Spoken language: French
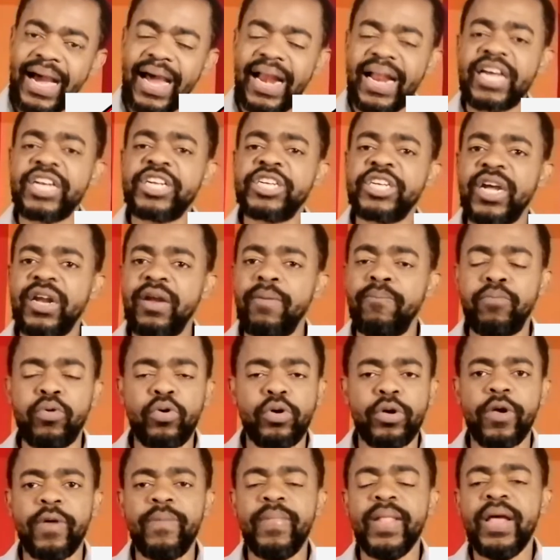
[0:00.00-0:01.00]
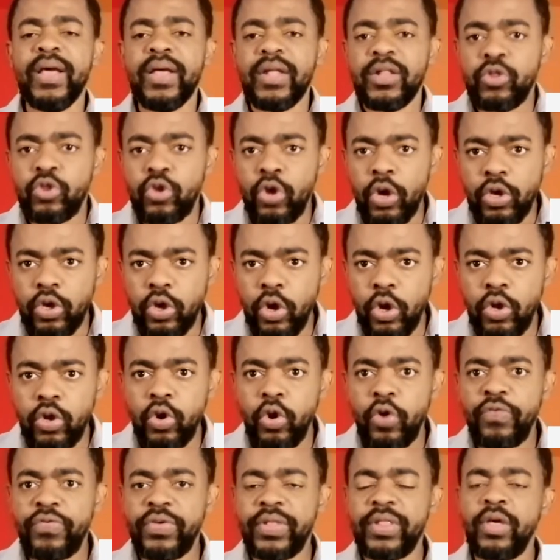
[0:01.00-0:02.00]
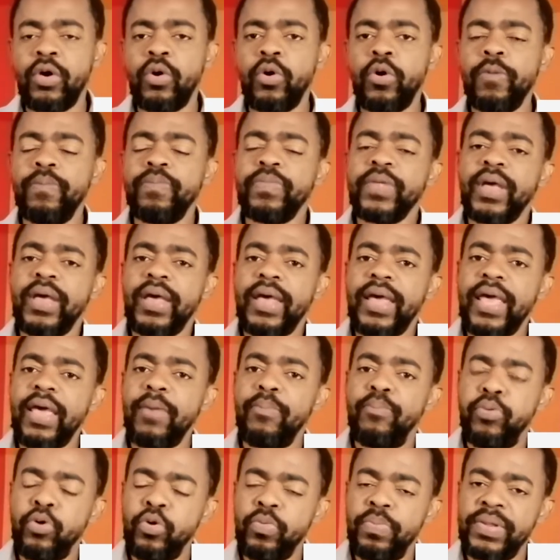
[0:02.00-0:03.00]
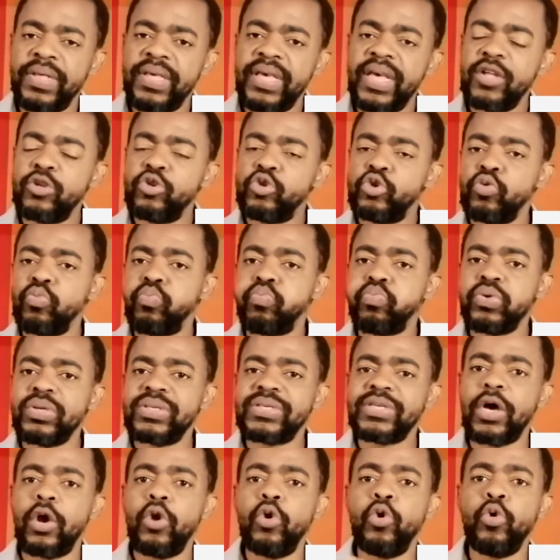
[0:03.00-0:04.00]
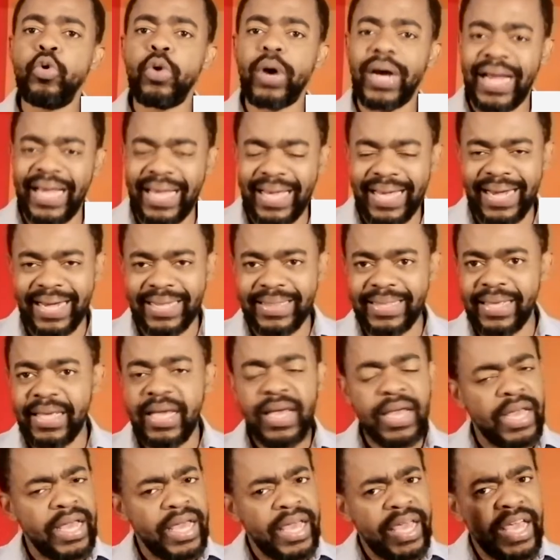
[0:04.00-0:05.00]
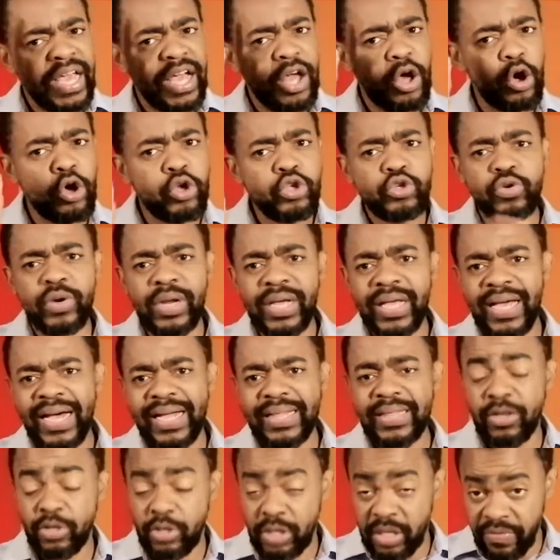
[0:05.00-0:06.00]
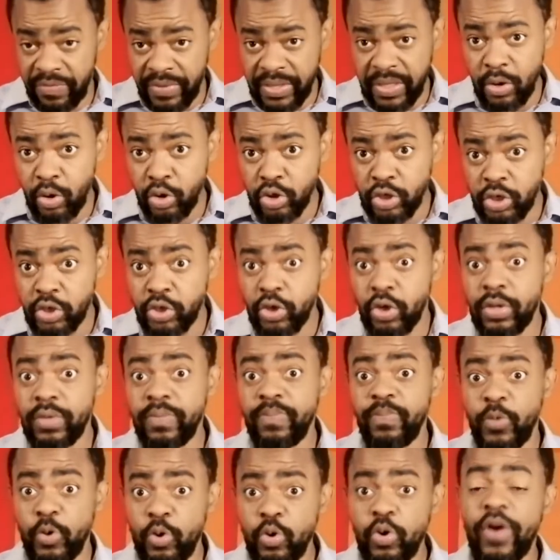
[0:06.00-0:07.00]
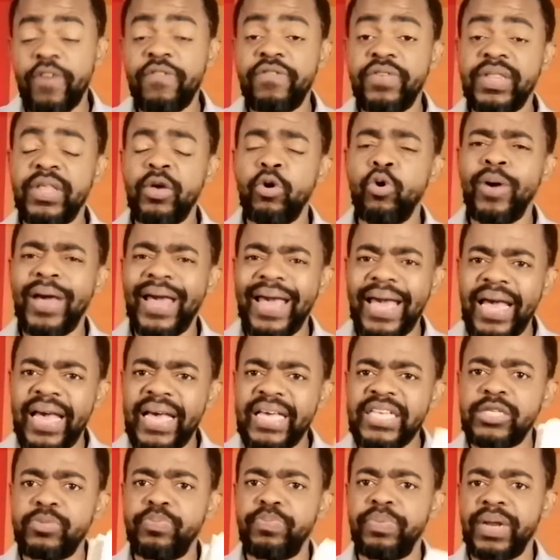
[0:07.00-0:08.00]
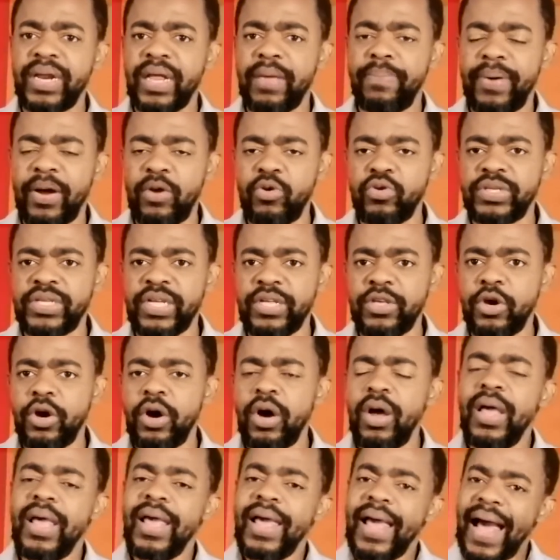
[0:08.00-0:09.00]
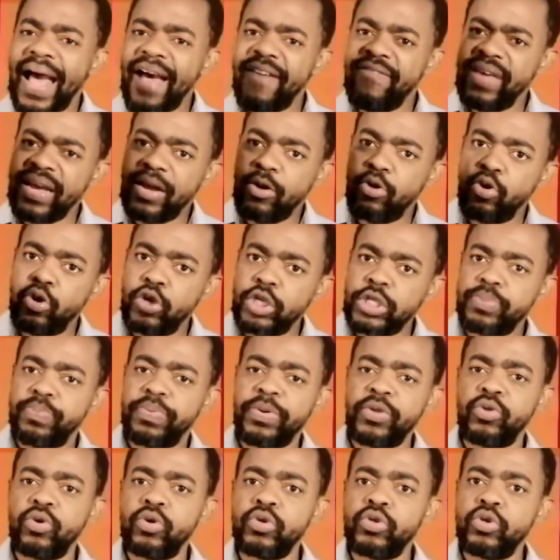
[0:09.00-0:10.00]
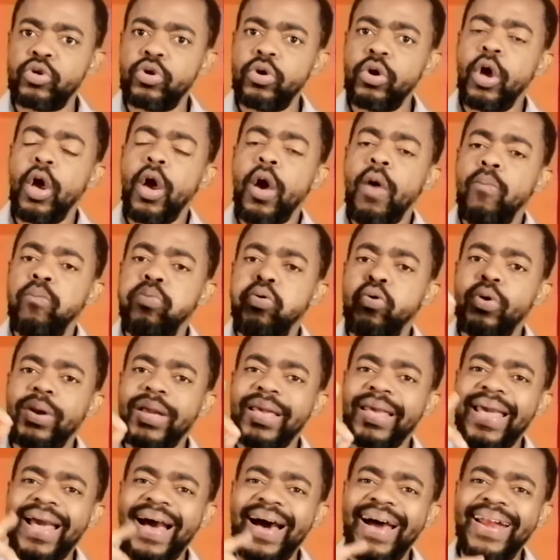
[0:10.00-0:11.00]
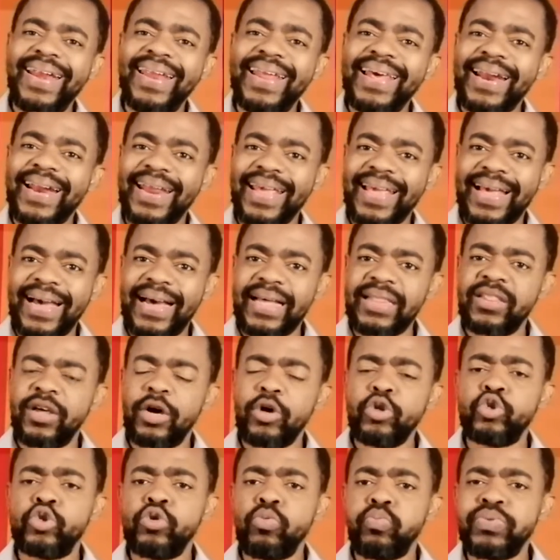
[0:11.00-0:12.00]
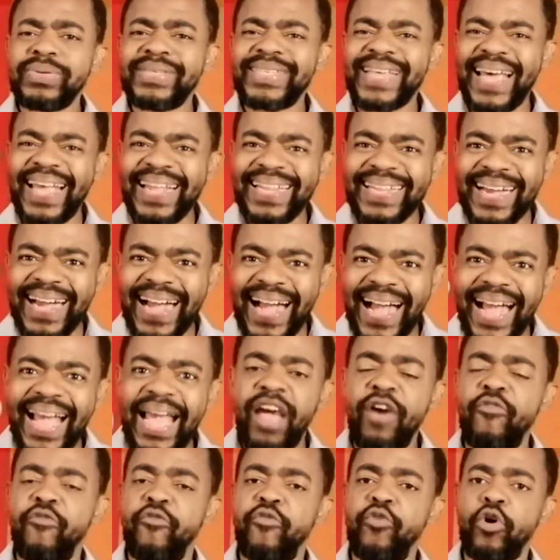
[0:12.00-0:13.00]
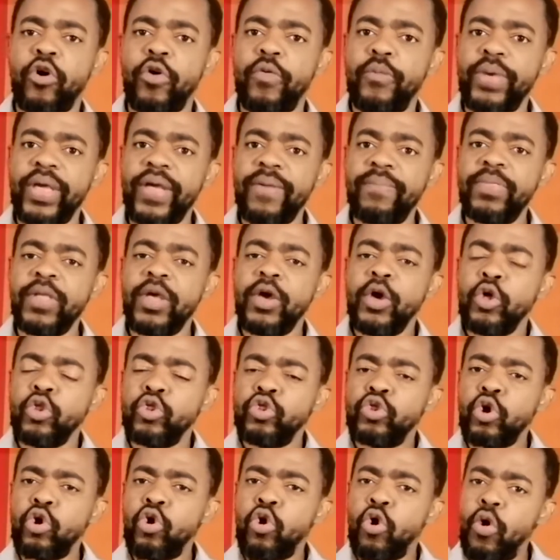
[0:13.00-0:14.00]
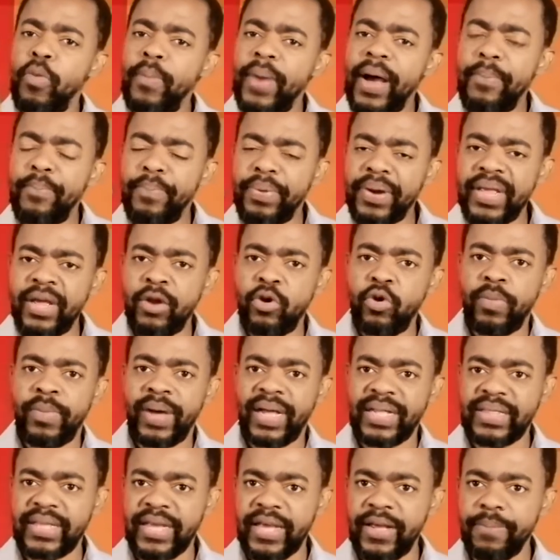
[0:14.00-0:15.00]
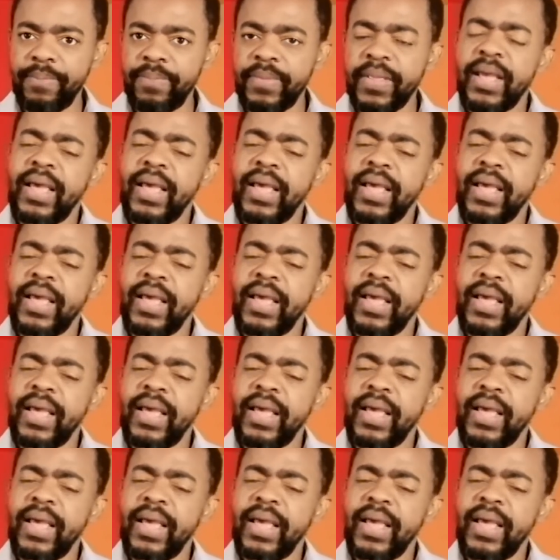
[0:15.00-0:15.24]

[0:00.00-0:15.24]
à la chaîne pour que dès que le vidéo publié, tu puisses le regarder. Et quand tu regardes ces vidéos, sont une vidéo inspirée par le Seigneur avec l'Esprit de Dieu pour qu'en les regardant, tu puisses être informé de comment prier le matin